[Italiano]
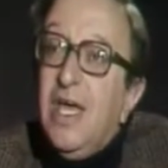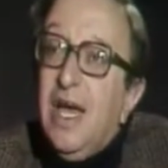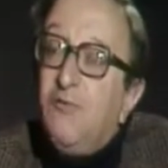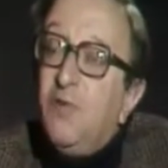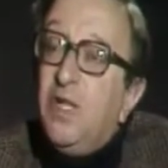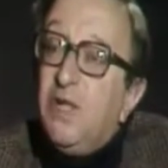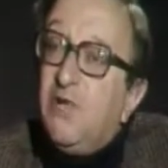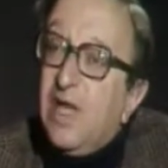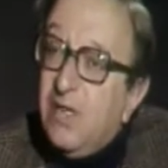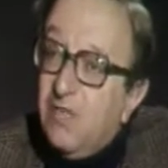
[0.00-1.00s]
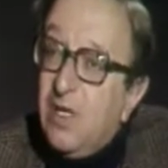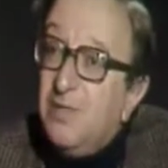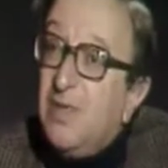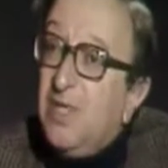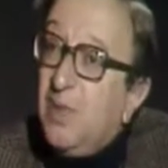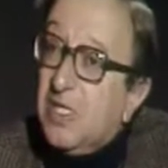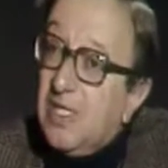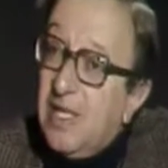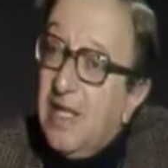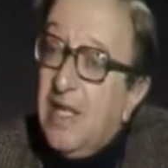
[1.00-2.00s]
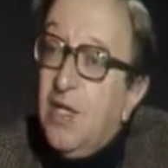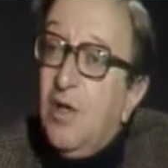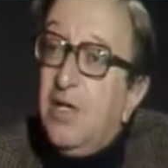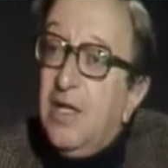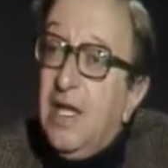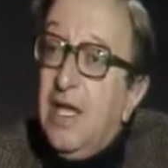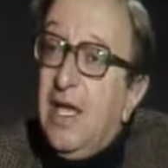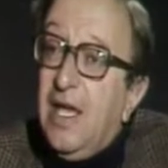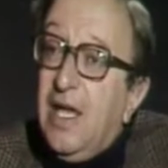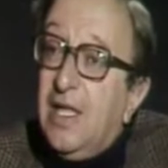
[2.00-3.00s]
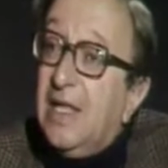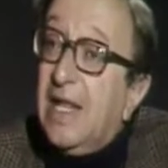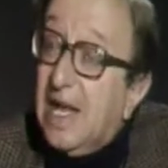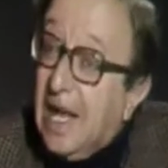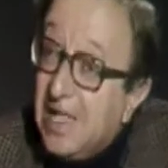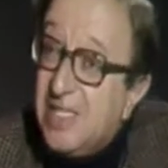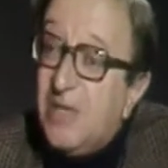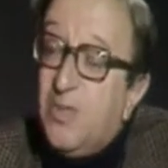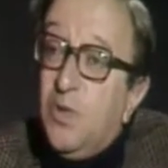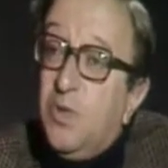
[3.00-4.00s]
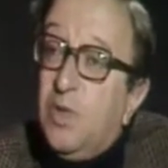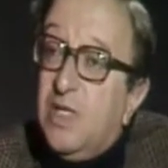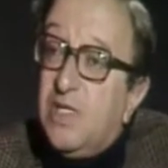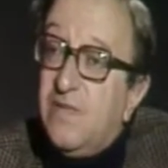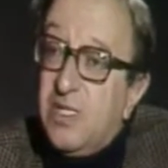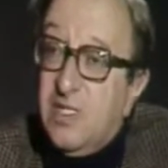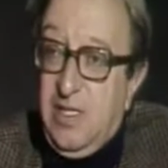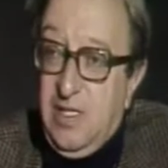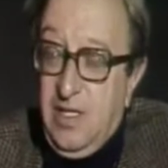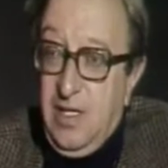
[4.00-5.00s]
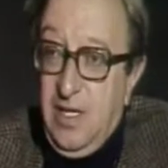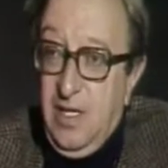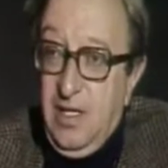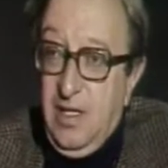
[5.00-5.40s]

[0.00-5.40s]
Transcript: A furia di fare film, di presentare delle donne e delle ragazze per lo più e di svestirle.